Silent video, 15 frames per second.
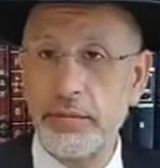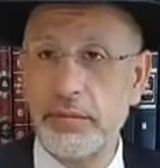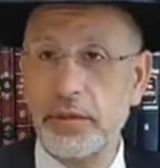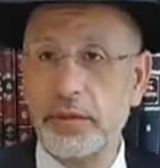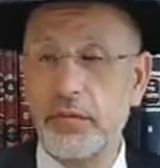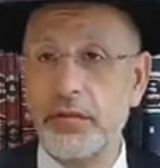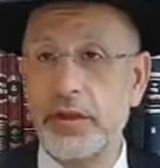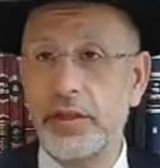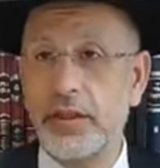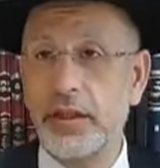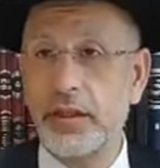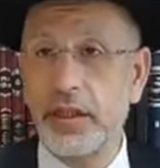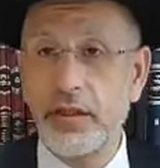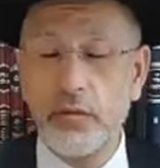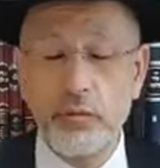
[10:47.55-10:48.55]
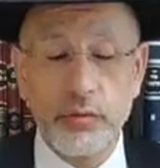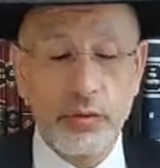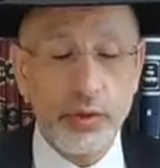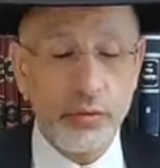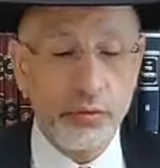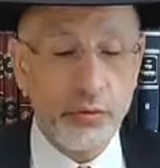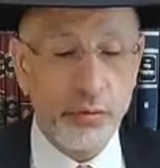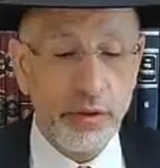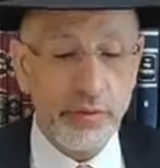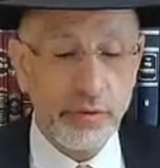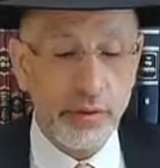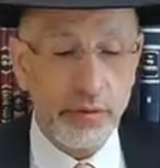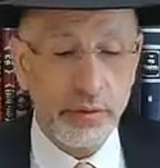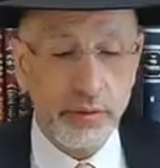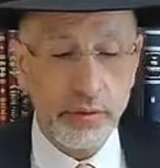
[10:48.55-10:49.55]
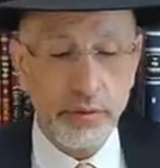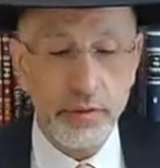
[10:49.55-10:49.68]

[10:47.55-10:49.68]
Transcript: parce que vous étiez très nombreux à nous suivre.